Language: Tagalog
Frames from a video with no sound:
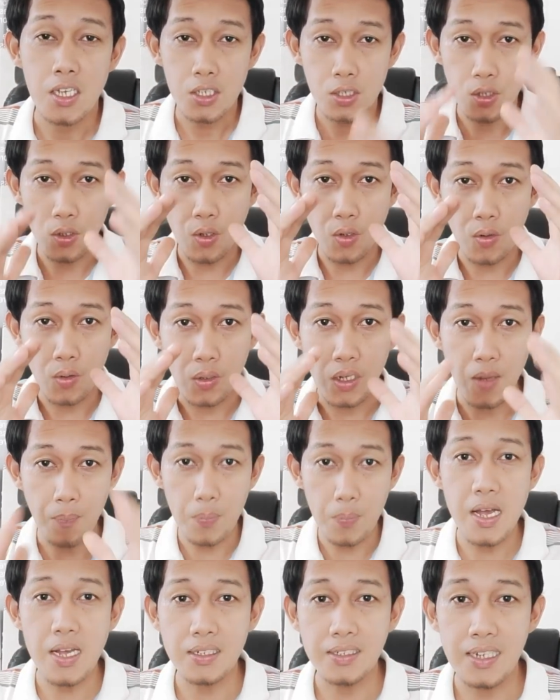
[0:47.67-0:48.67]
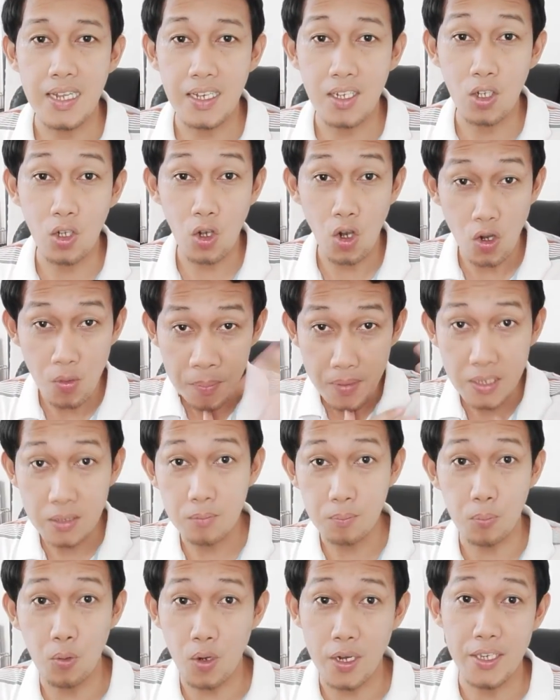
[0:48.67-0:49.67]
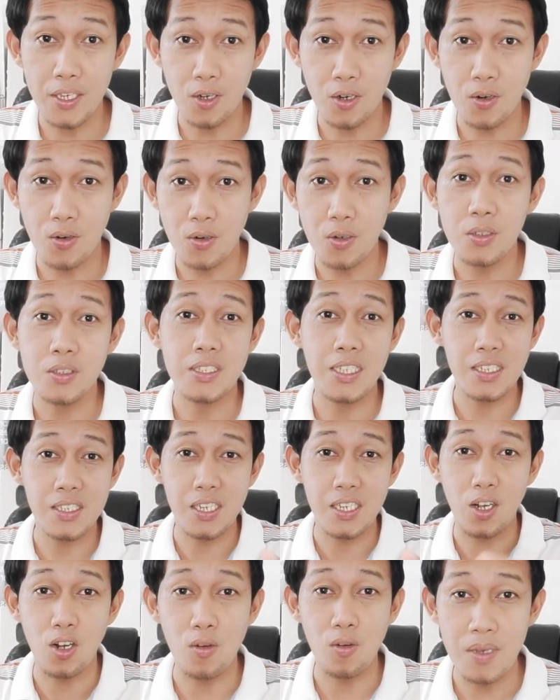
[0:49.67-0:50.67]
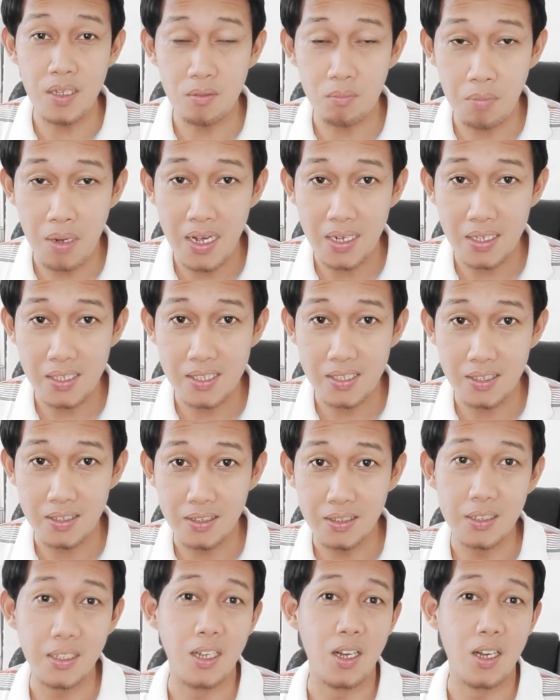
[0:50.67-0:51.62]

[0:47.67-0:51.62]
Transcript: So, kapag nag-comment po kayo dyan sa comment box,